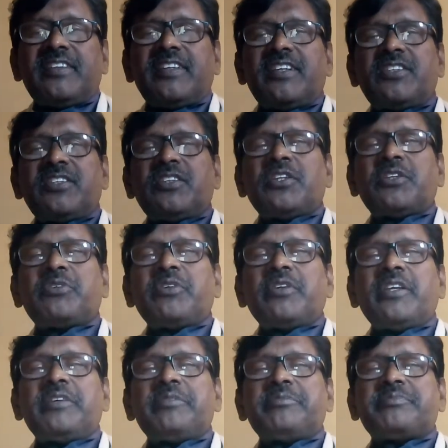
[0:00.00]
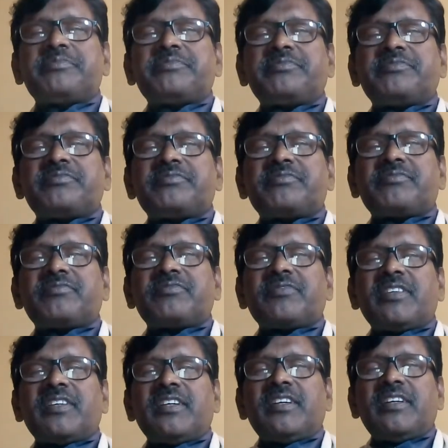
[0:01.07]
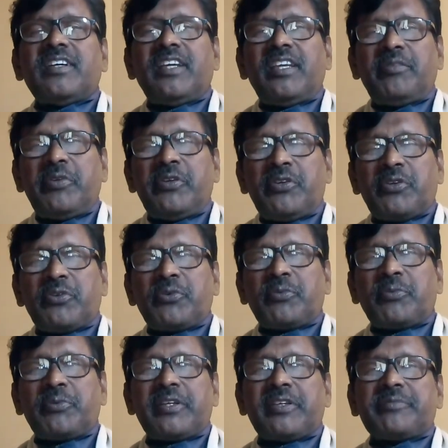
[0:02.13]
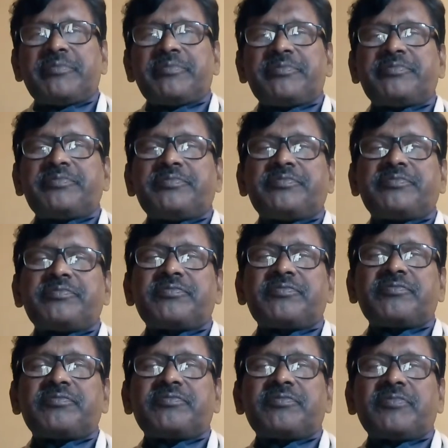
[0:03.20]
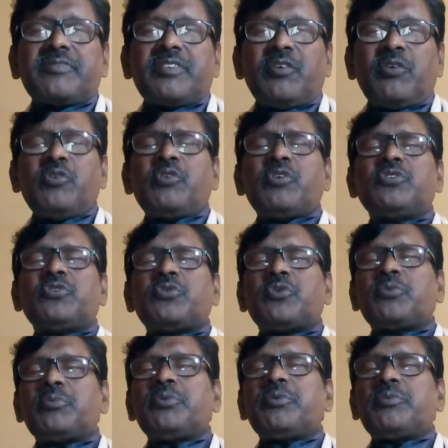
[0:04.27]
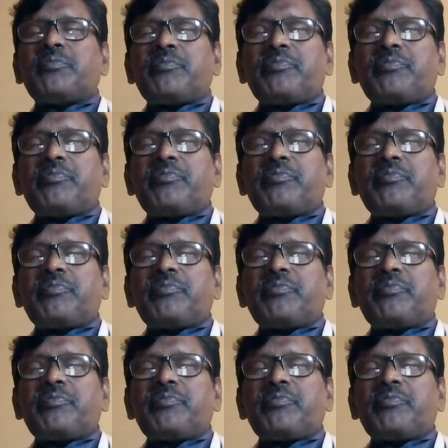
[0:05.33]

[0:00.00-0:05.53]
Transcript: তাই সিদ্ধান্ত নিলাম এই ভিডিও করব না অন্য কিছু করব